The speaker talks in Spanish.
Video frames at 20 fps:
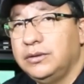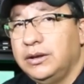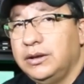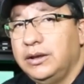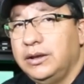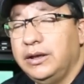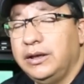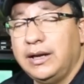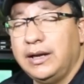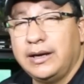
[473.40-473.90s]

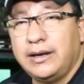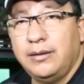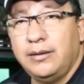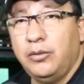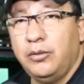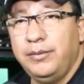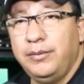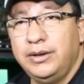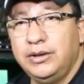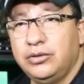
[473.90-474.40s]
En aquel
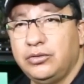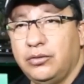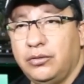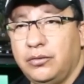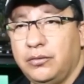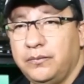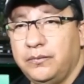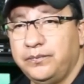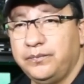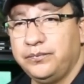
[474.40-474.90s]

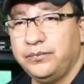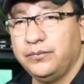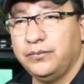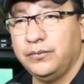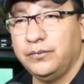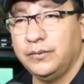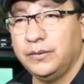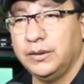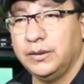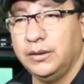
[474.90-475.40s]
momento
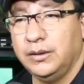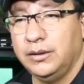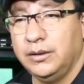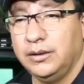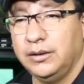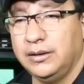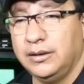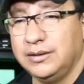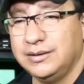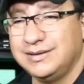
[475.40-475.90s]

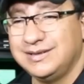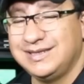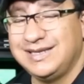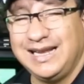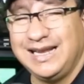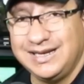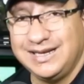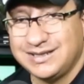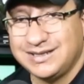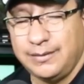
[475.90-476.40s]

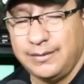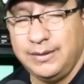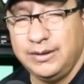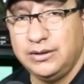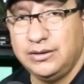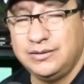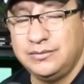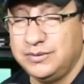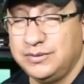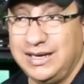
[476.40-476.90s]
se les,
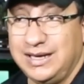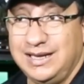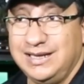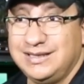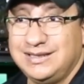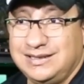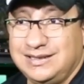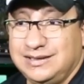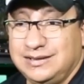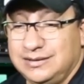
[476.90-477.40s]
se
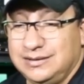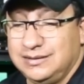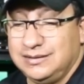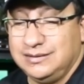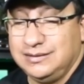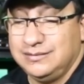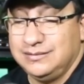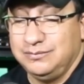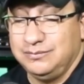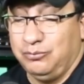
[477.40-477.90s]

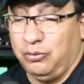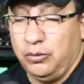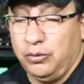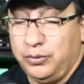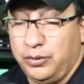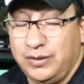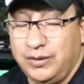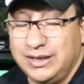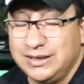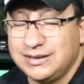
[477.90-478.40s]
les
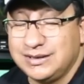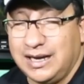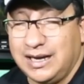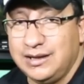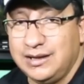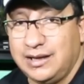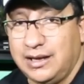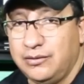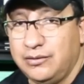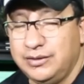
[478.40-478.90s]
volvió un
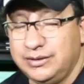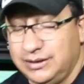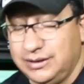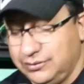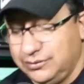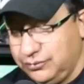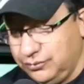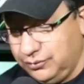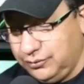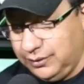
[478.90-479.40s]
escándalo este
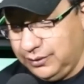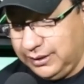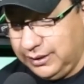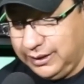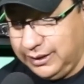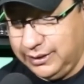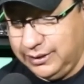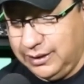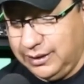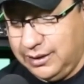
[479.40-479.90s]
asunto del
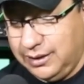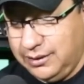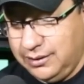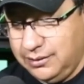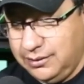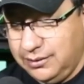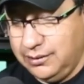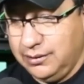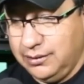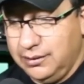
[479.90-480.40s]
cardenal
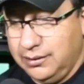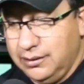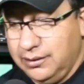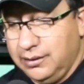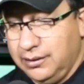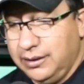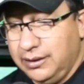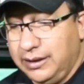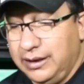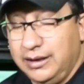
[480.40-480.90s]

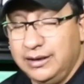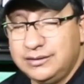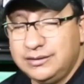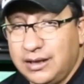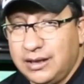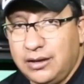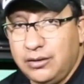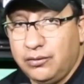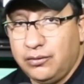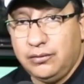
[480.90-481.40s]
que el
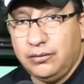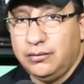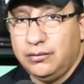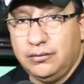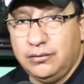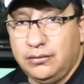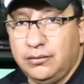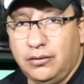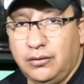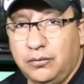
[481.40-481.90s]
Estado
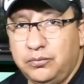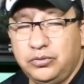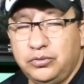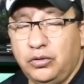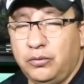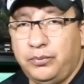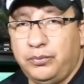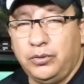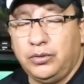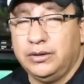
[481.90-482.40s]

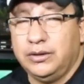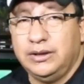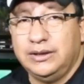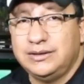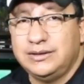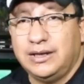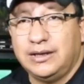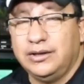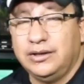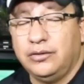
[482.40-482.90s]
optó por
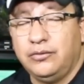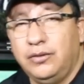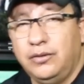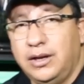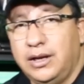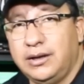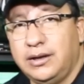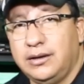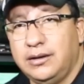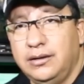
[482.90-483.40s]

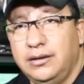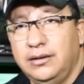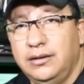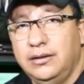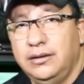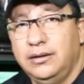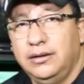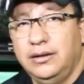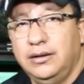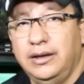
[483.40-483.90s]
desarticular
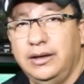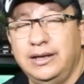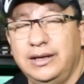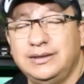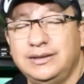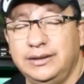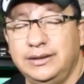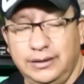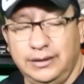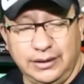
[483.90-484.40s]

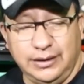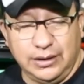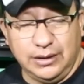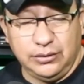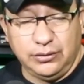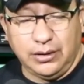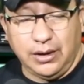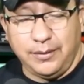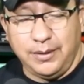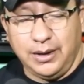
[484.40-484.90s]
el
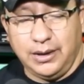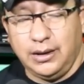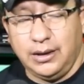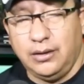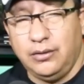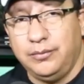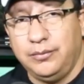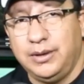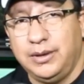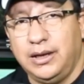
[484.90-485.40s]
sindicato que había
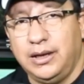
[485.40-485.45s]
creado Miguel